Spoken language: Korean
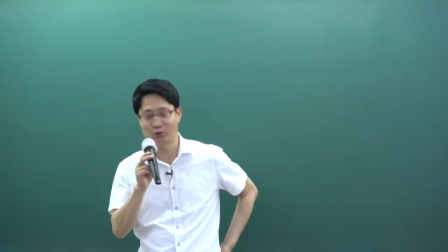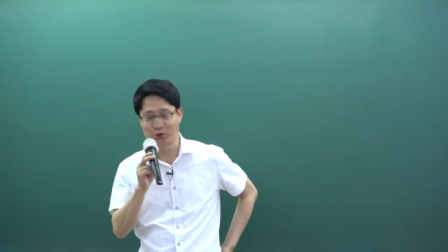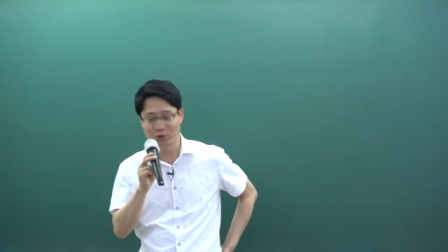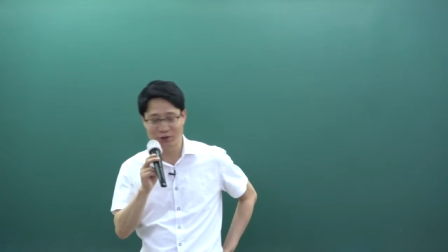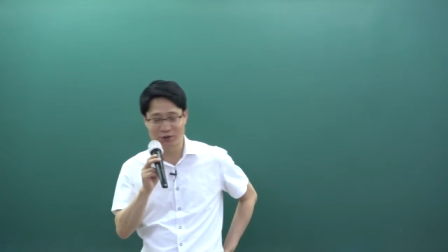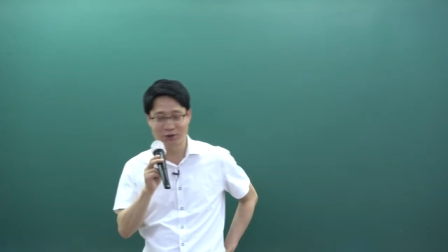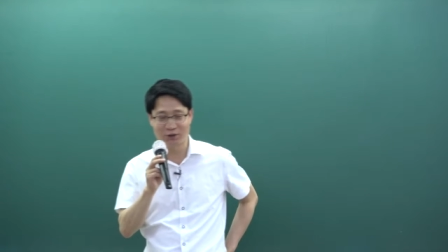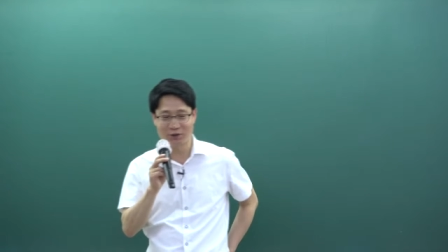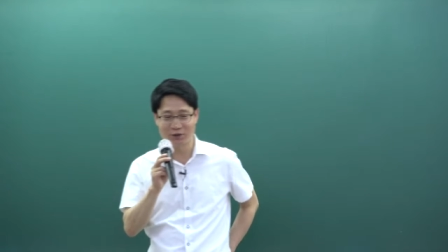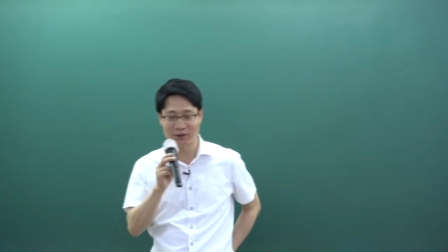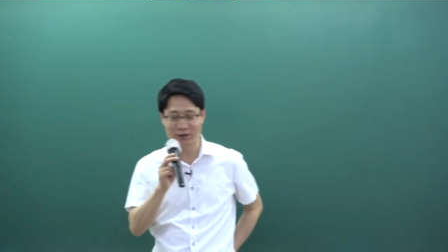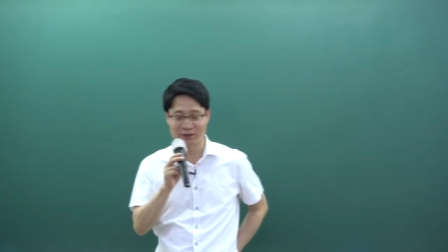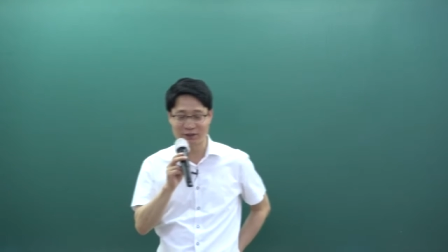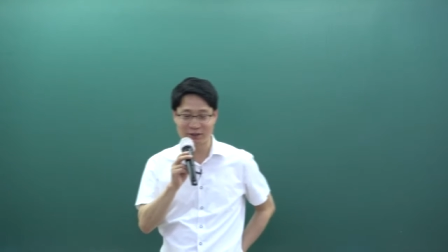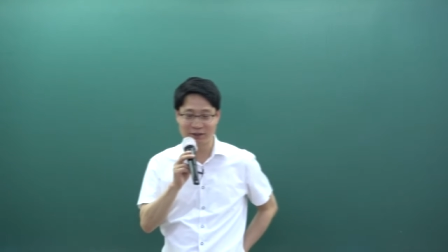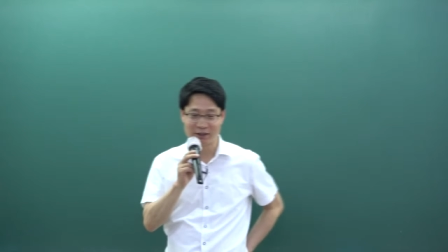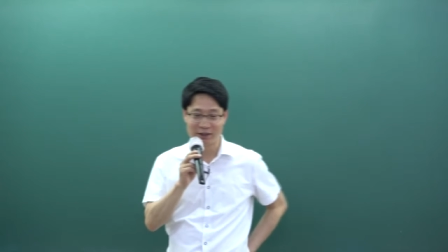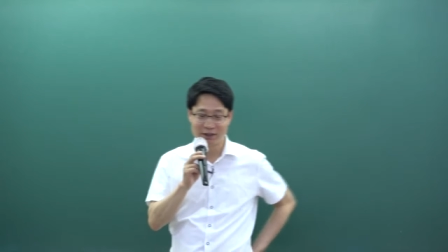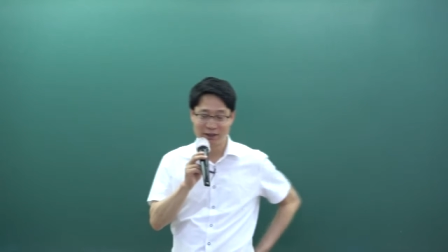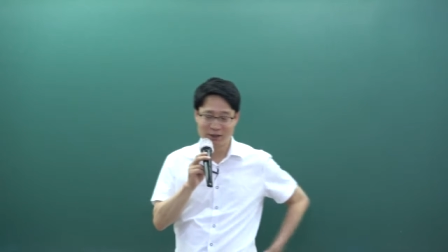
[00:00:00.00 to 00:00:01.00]
60개월까지.
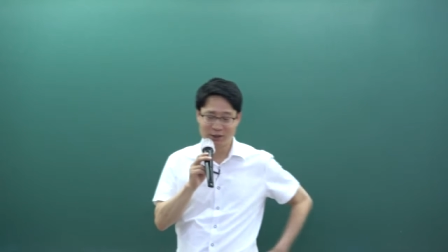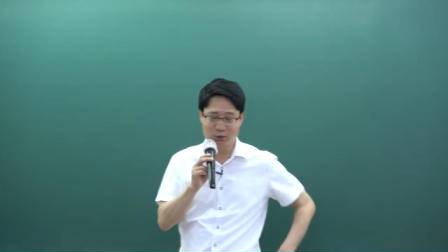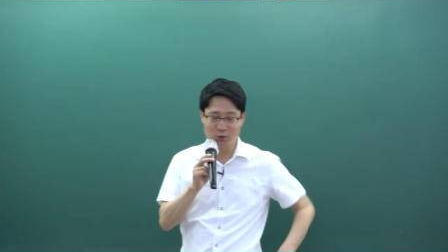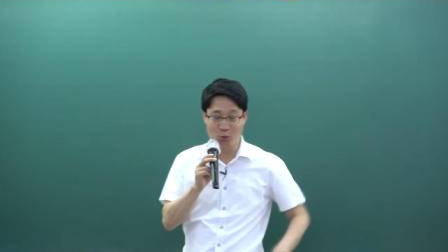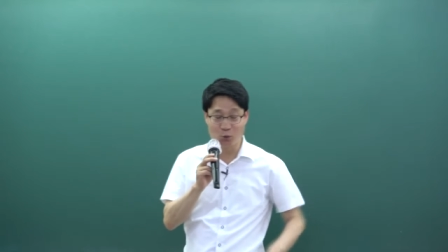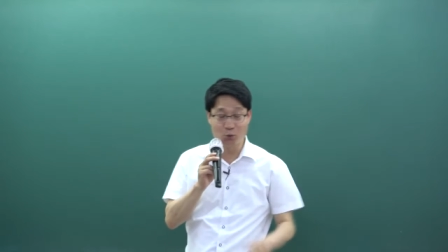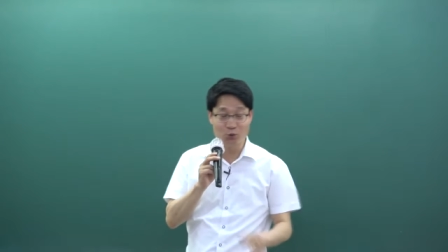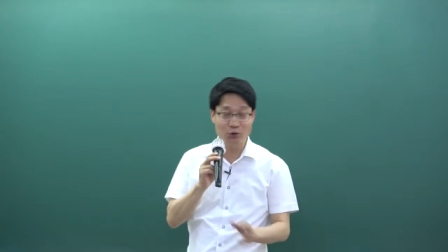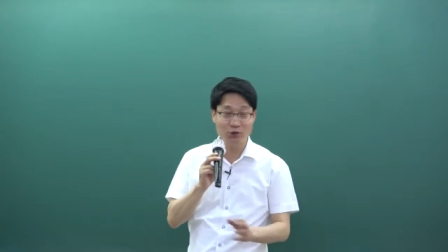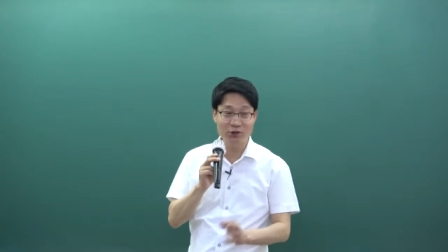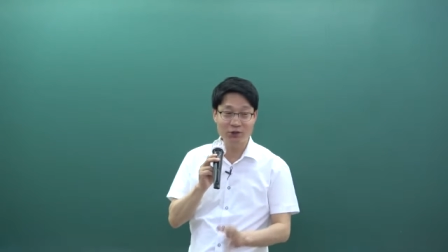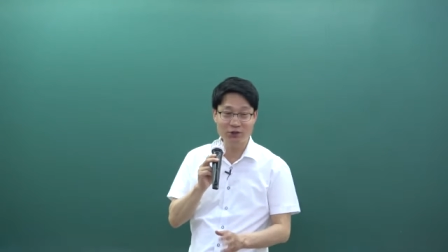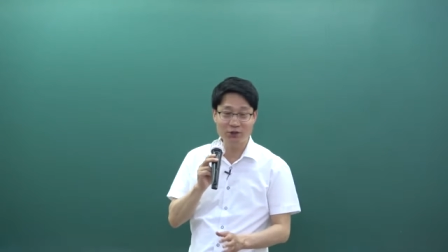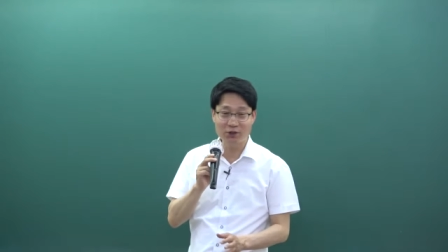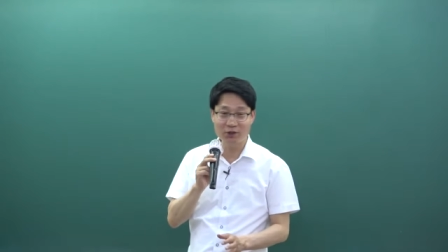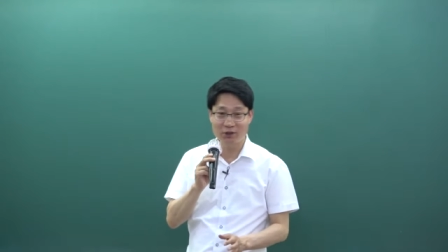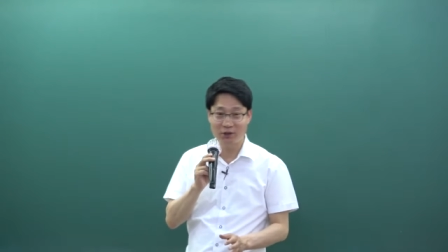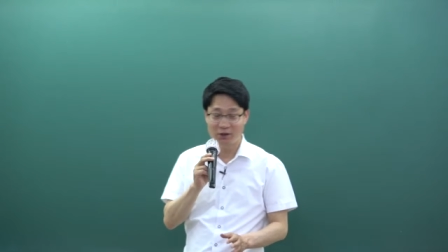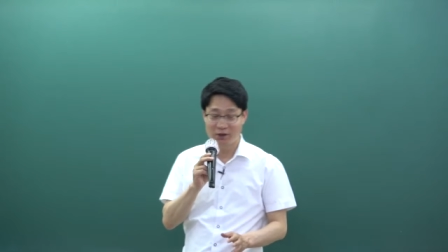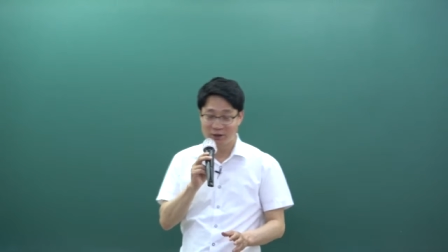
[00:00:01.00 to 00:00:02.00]
그래서
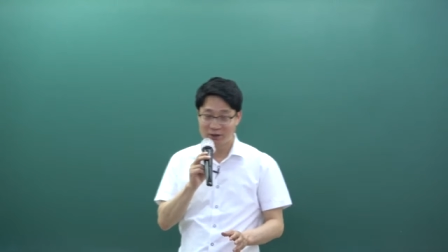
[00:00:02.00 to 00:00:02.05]
5년이죠?